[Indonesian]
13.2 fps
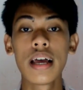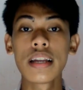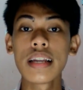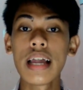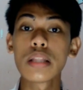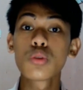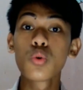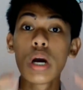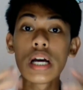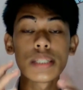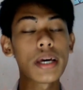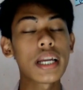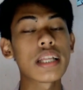Nah,
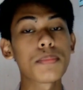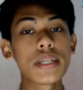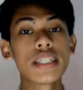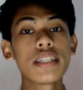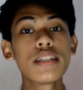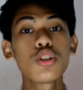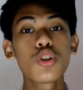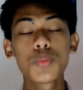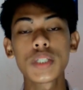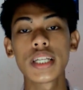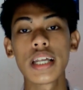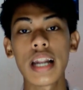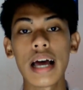tugas marketplace ini cukup
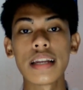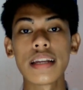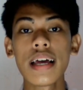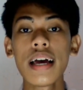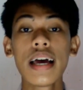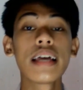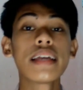sederhana